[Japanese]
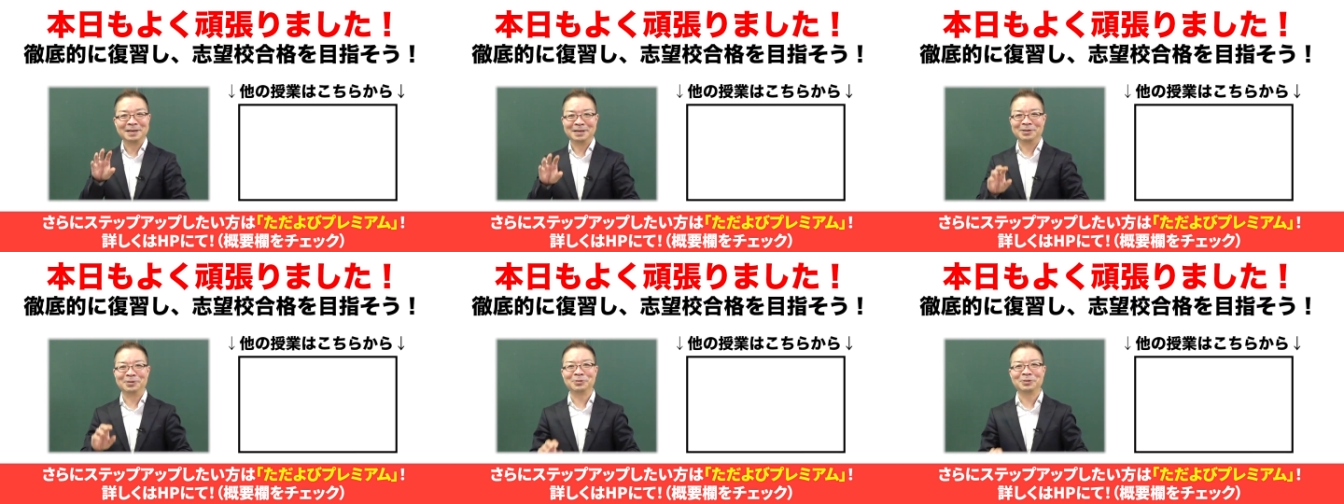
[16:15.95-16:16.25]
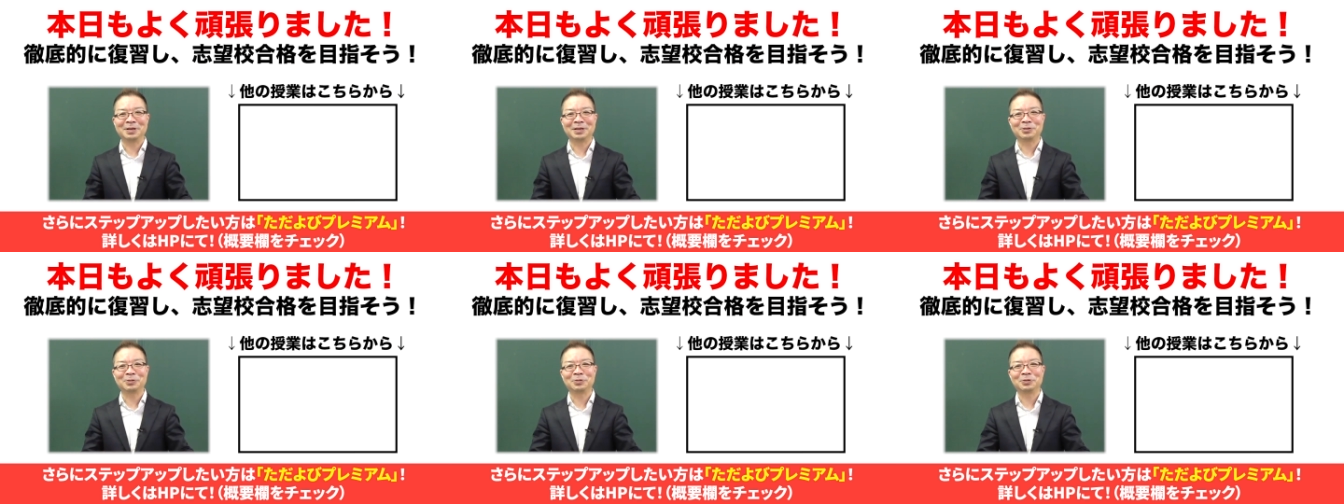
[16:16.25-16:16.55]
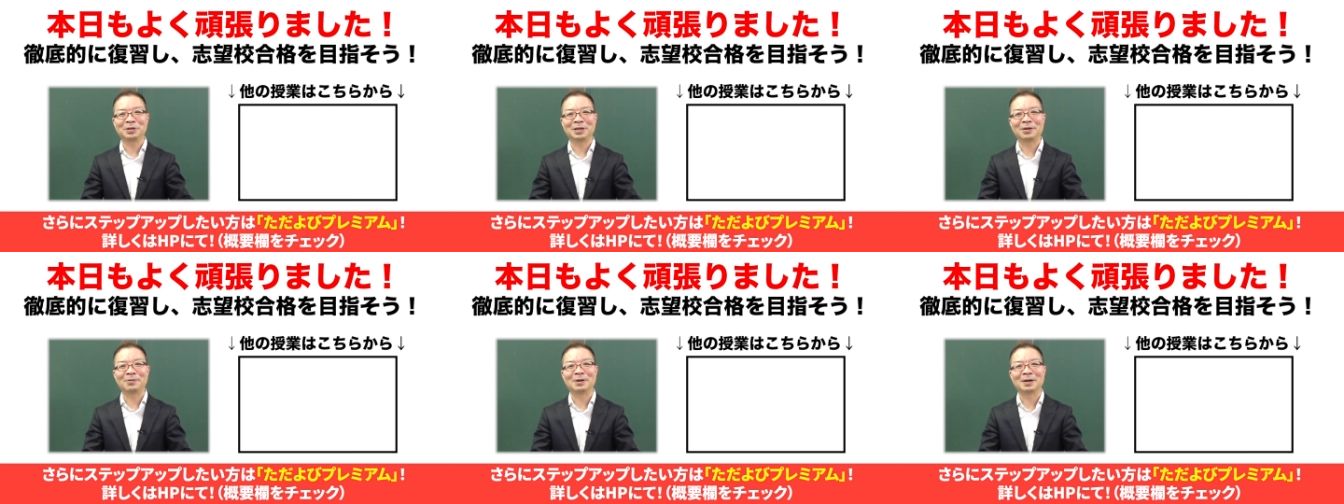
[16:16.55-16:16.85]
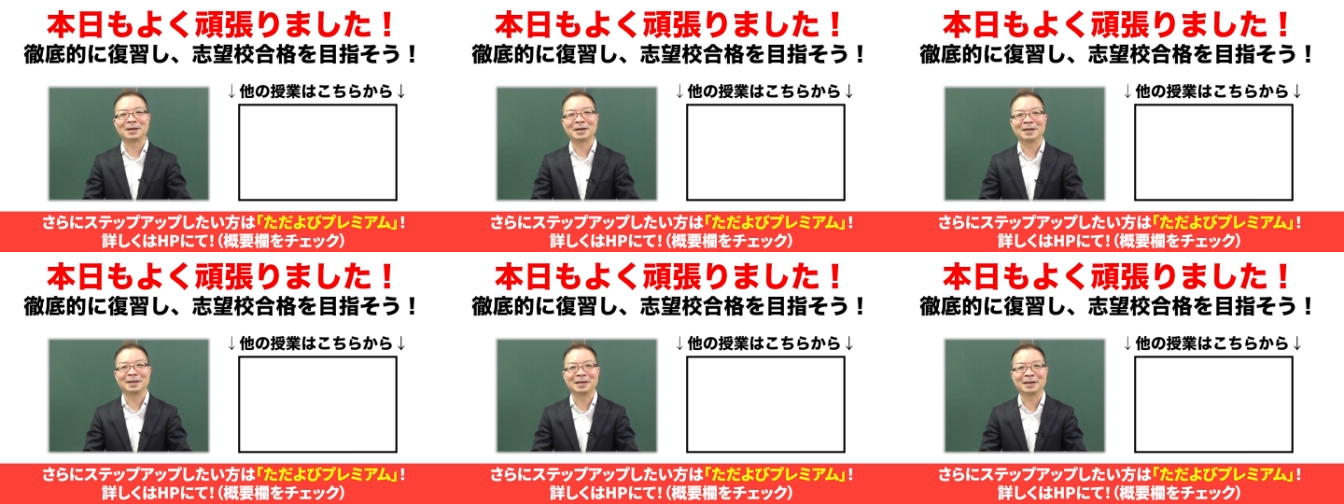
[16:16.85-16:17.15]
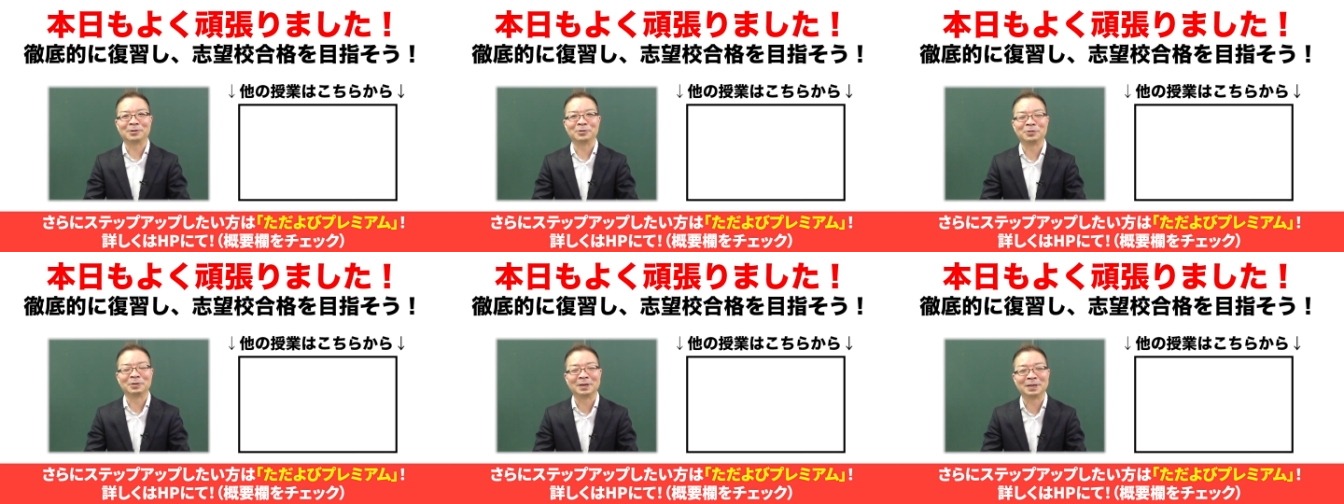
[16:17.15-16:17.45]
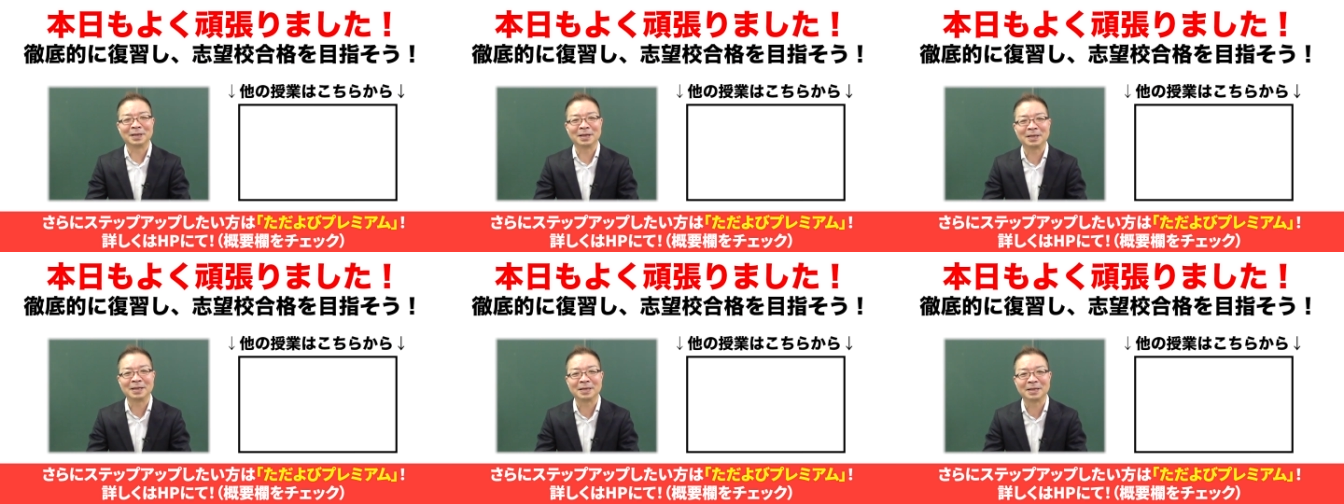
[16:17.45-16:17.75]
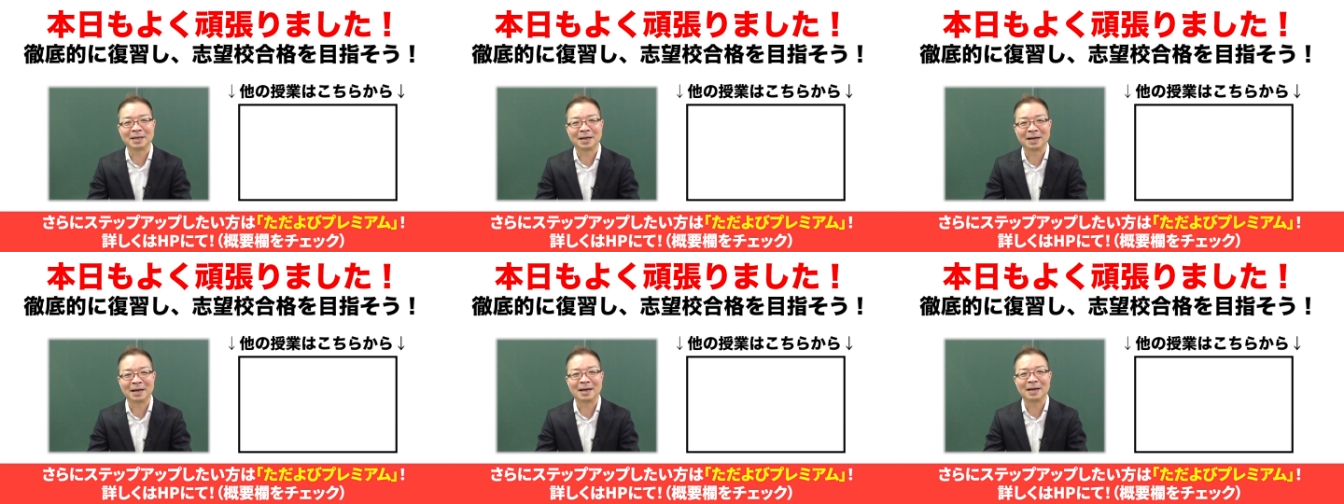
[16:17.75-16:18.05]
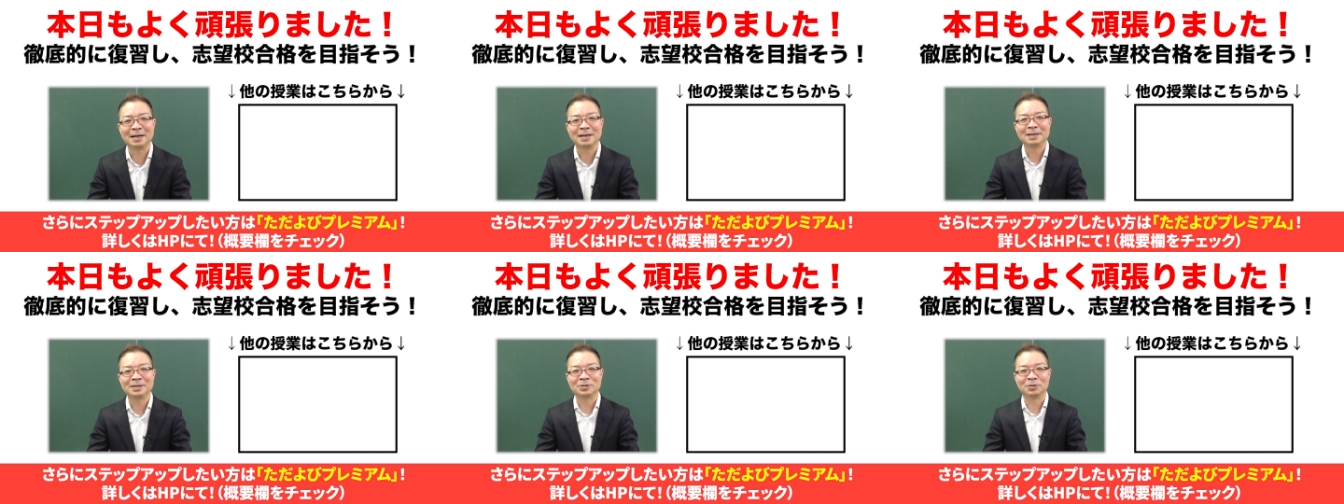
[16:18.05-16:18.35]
いろんなところでわからないことが出てきたら、